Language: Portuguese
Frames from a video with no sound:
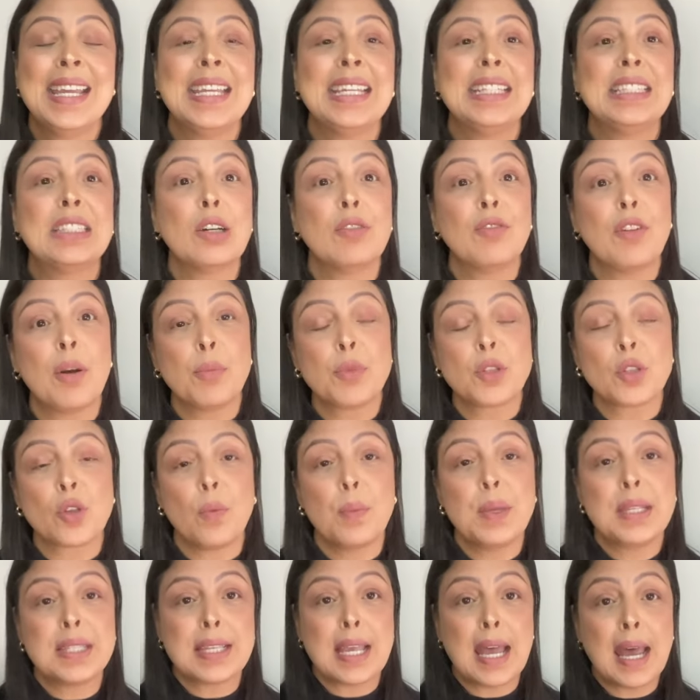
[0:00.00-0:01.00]
Então vamos
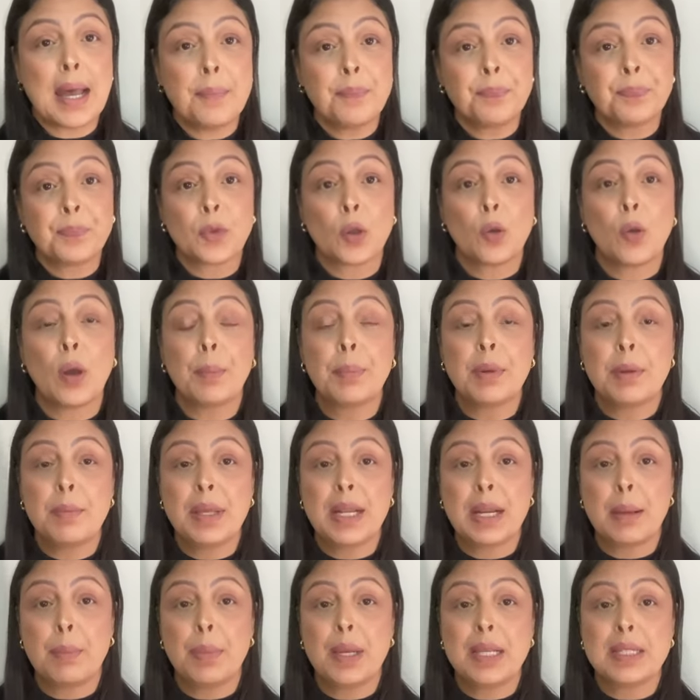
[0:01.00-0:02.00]
começar com a
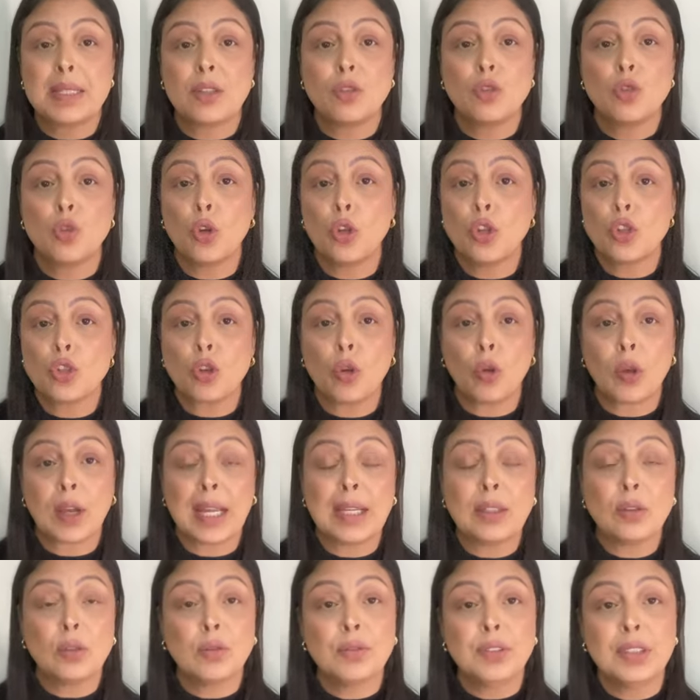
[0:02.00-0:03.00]
primeira peça de hoje.
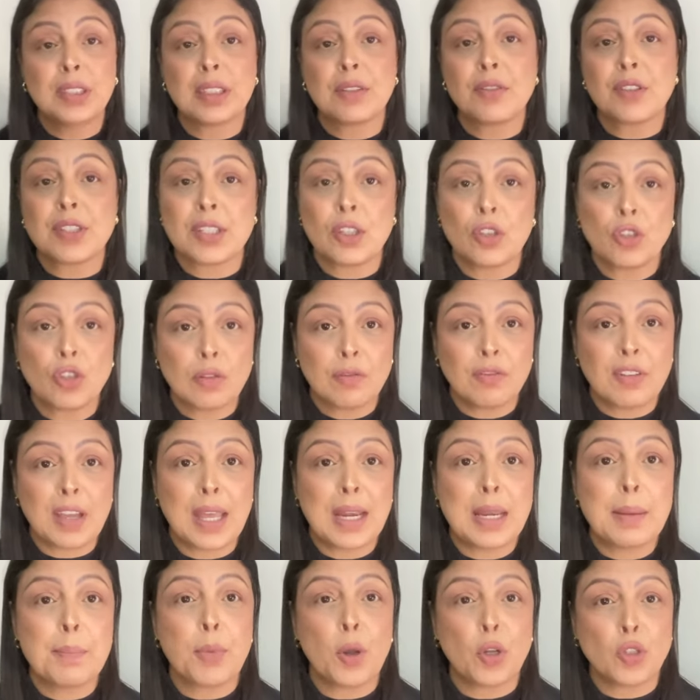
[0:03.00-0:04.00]
Qualquer dúvida que vocês
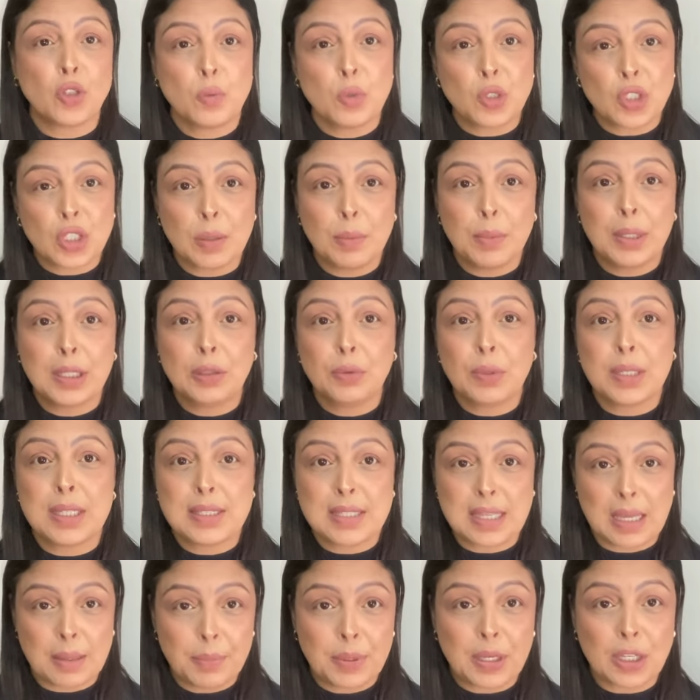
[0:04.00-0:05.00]
tiverem, pode me chamando no
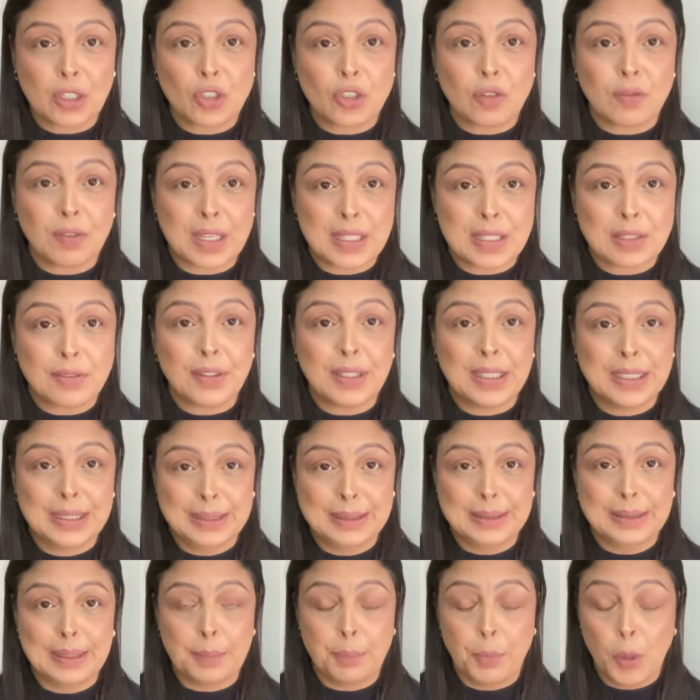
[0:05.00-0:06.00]
WhatsApp que a gente vai se
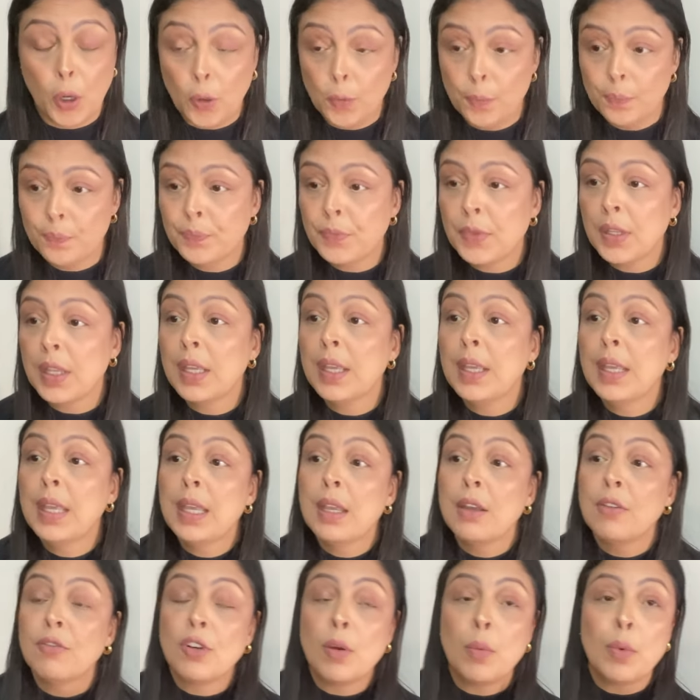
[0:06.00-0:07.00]
falando, tá bom?
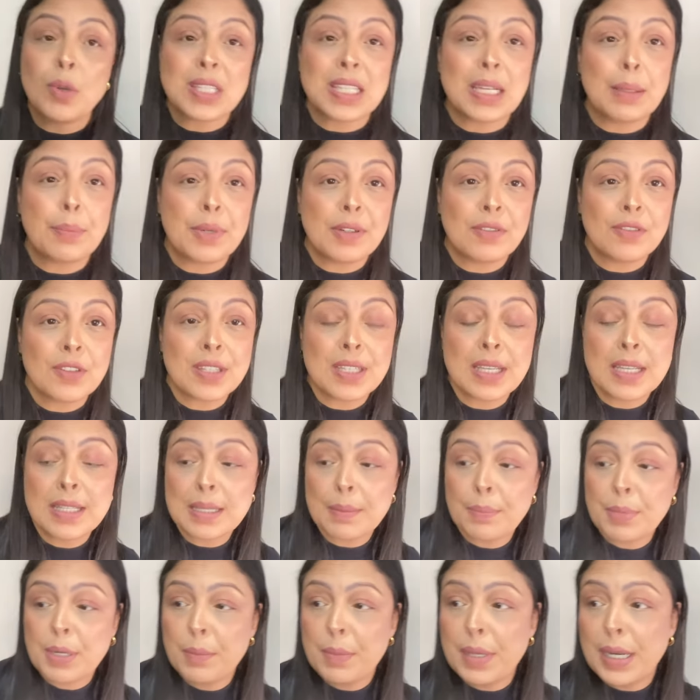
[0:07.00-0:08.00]
Vou mostrar para vocês
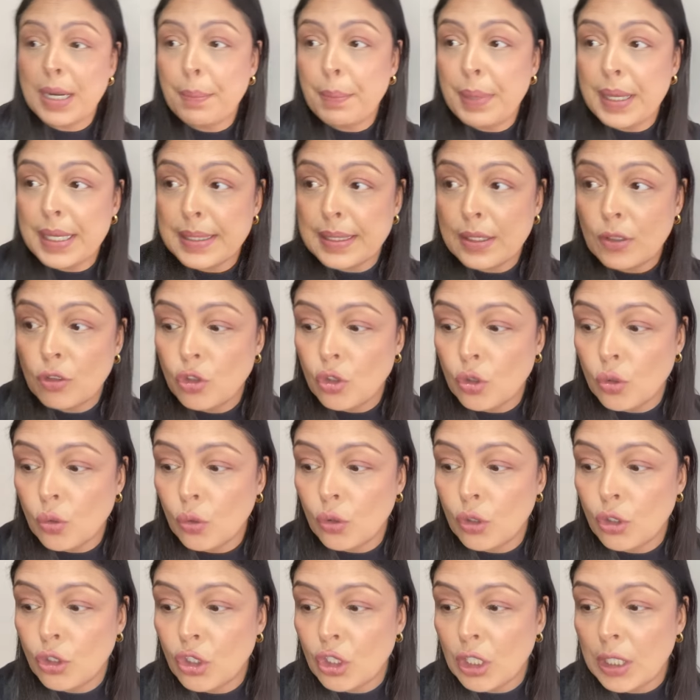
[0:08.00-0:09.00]
a primeira peça de
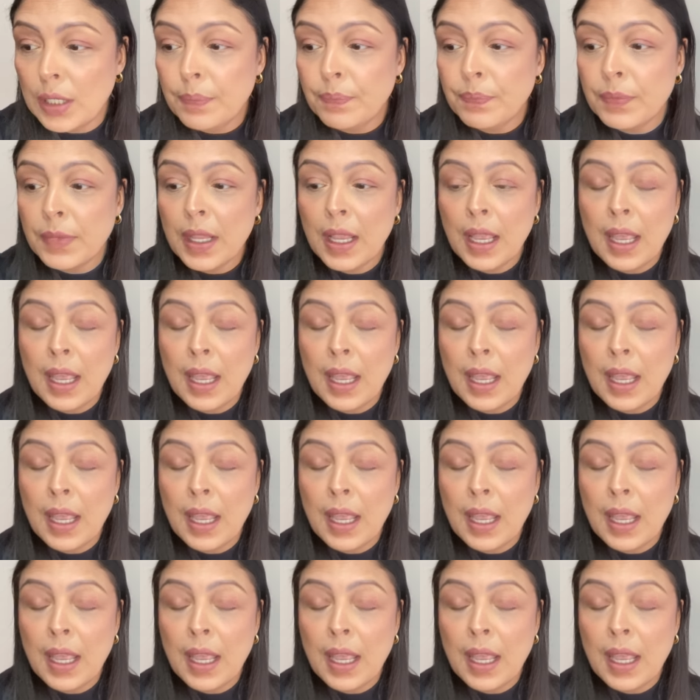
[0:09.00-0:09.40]
hoje.